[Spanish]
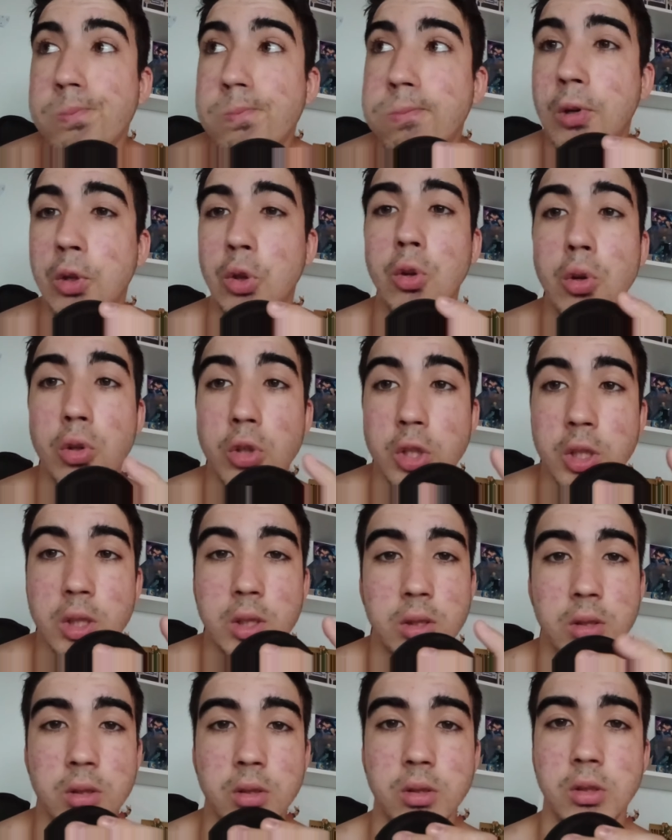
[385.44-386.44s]
Pues no lo sé.
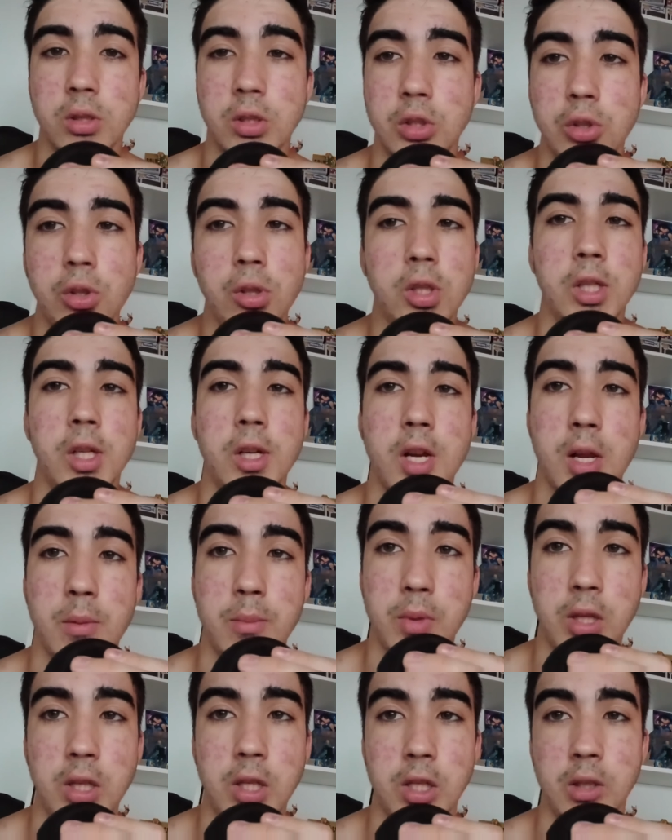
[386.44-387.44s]
No lo sé
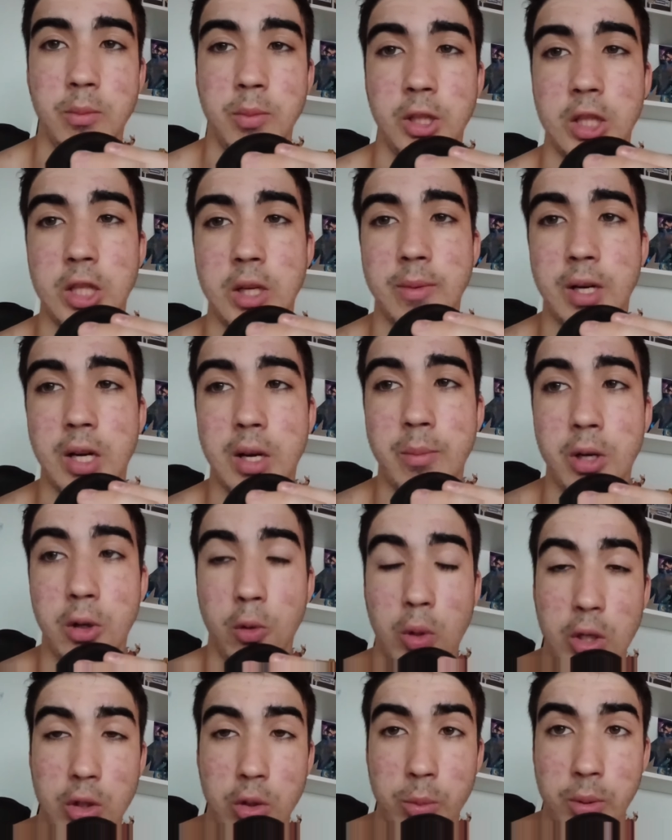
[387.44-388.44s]
realmente si pinta mal la
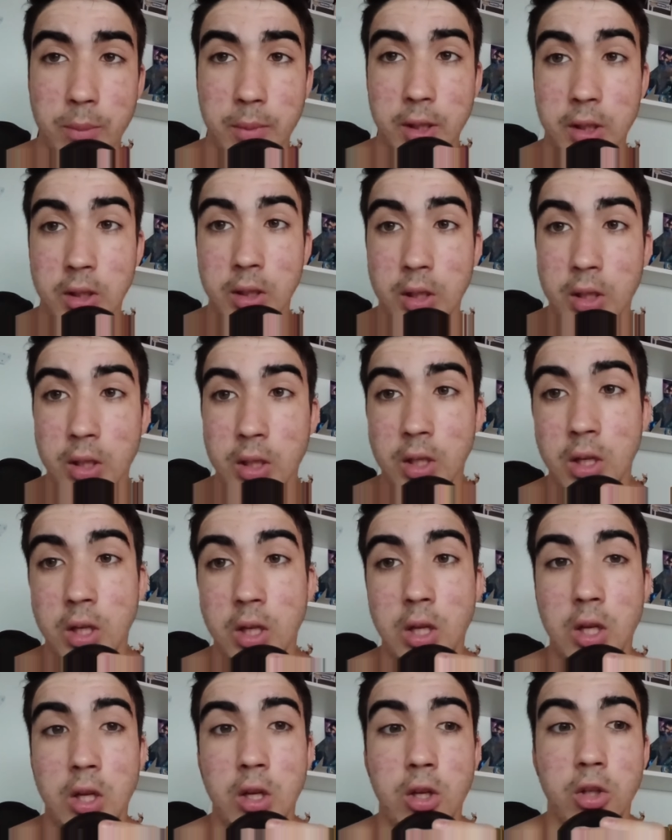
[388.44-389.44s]
película de Superman.
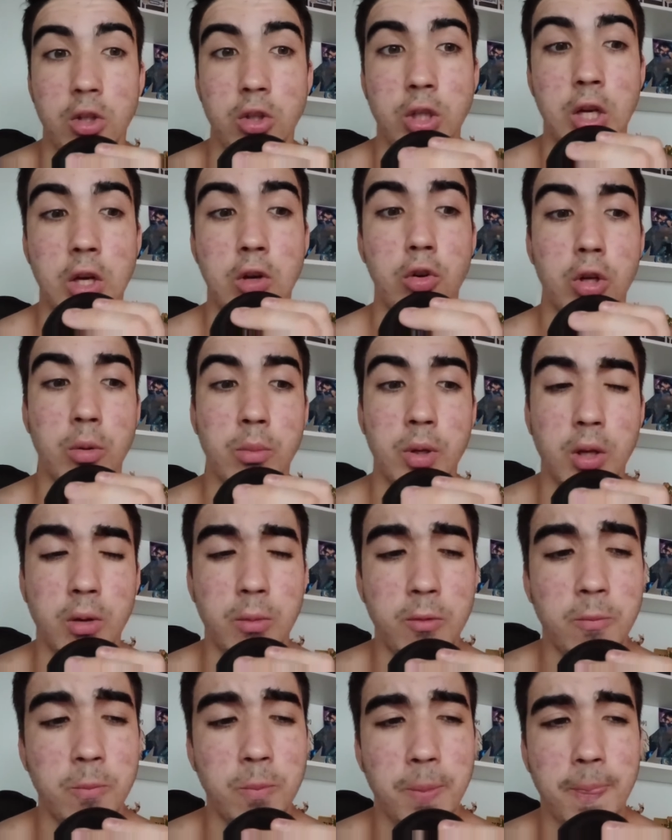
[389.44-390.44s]
O sea, lo que
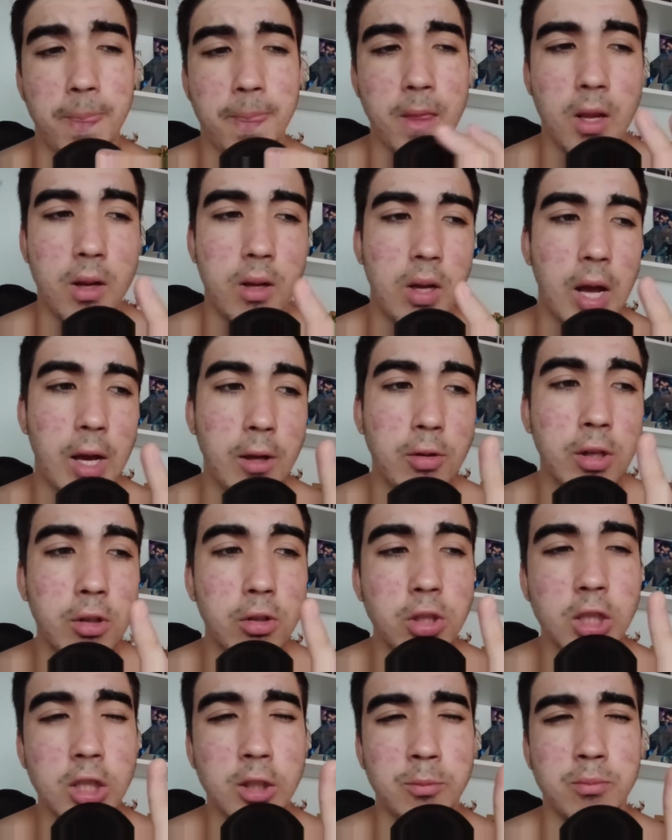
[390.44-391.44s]
me... Hay una
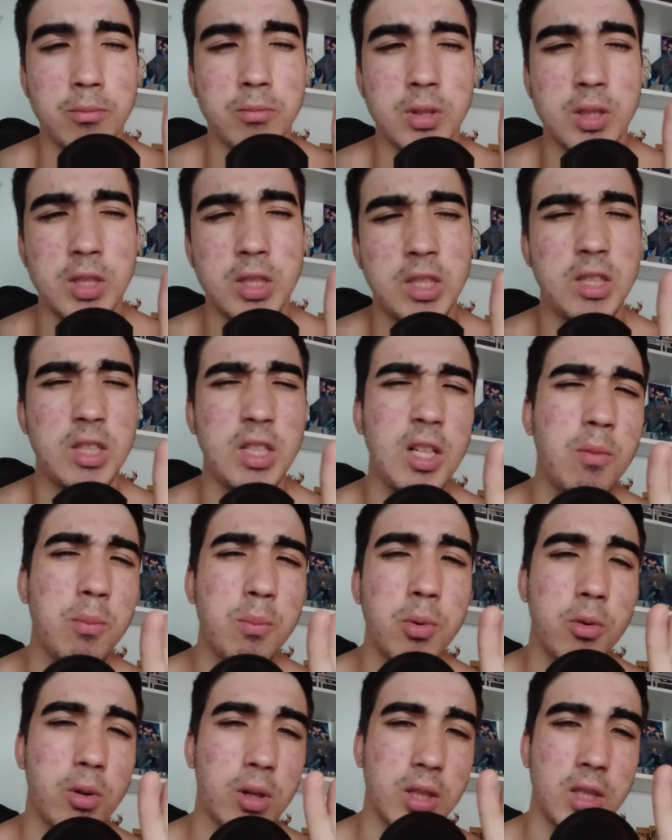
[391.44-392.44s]
cosa que me tira un
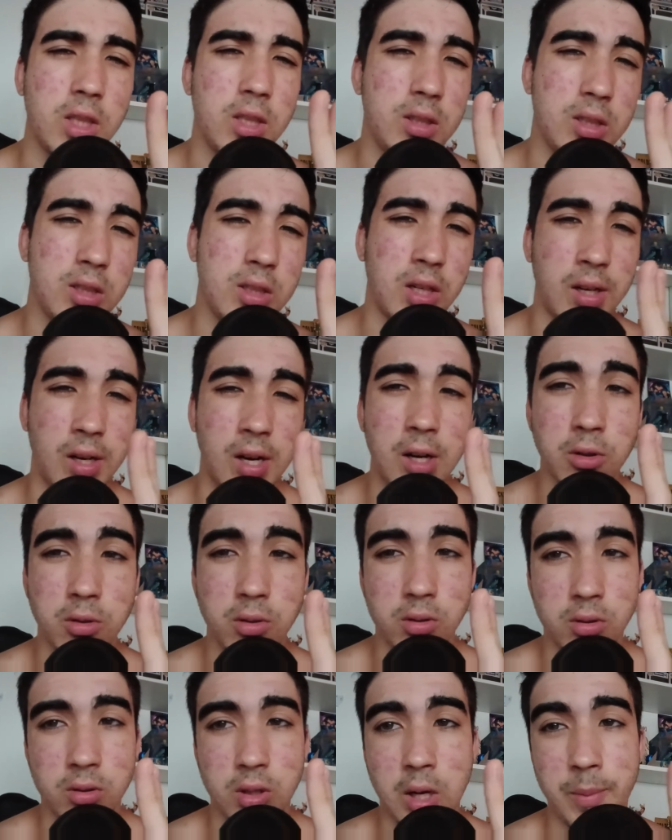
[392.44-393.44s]
poco así raro,
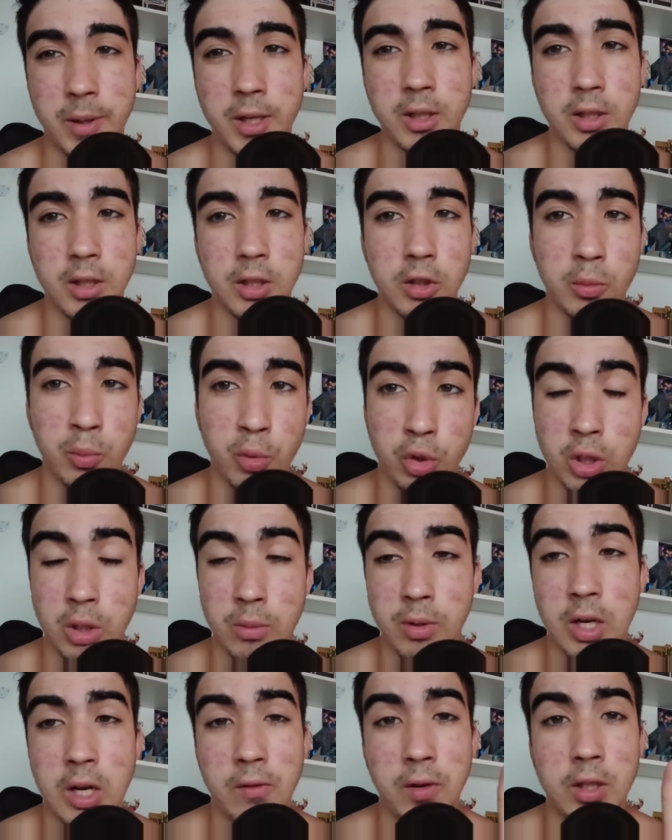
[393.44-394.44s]
aparte de cómo se
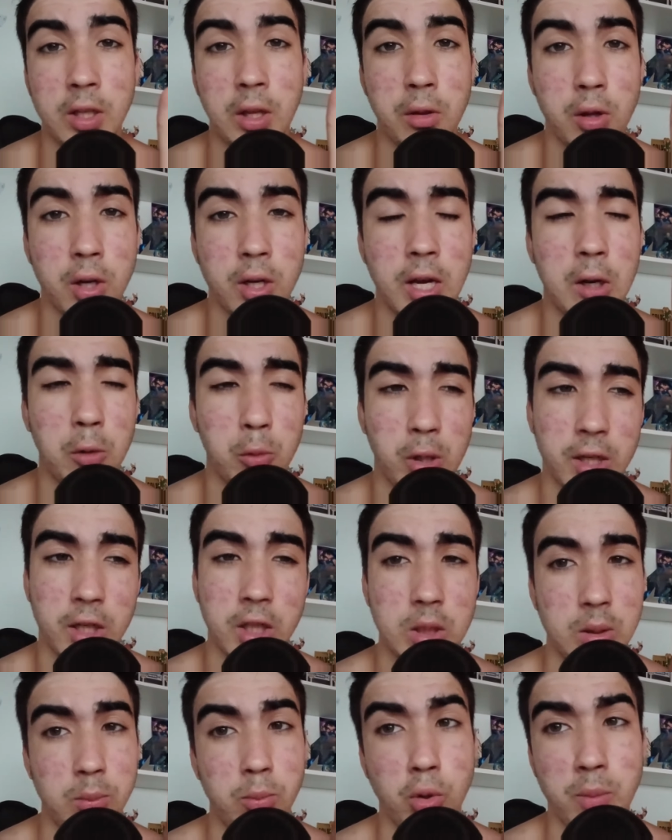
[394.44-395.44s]
ven las filtraciones que hay algunas
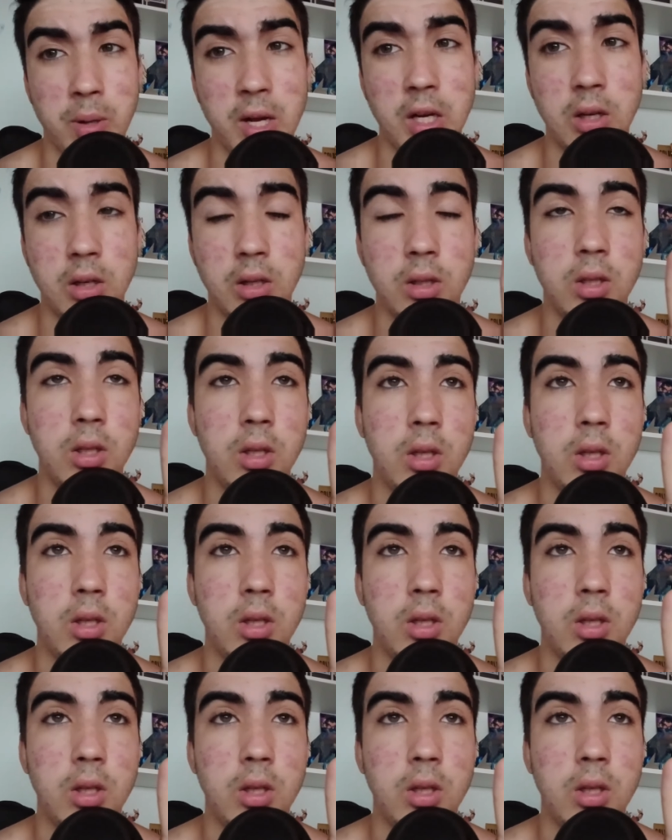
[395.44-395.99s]
que se ven muy mal.